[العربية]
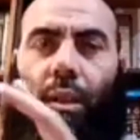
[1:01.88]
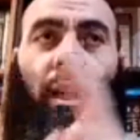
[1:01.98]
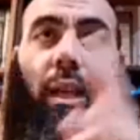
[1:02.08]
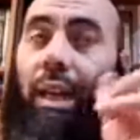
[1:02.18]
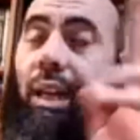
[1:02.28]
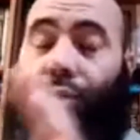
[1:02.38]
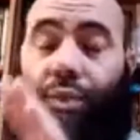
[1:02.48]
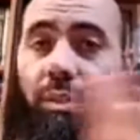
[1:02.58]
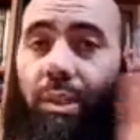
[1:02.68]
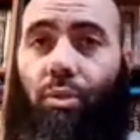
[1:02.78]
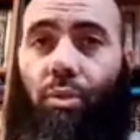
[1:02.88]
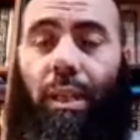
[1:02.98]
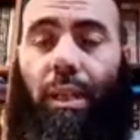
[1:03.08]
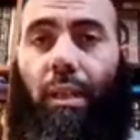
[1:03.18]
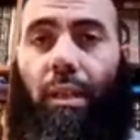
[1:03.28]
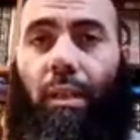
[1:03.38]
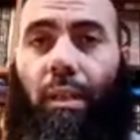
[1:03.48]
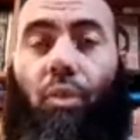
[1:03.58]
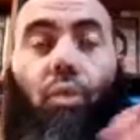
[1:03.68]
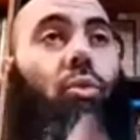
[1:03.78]
راه قراو في نفس الكليه
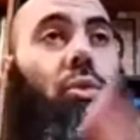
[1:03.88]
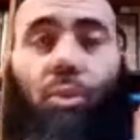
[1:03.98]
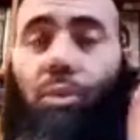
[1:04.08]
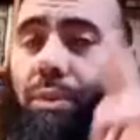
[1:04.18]
وداروا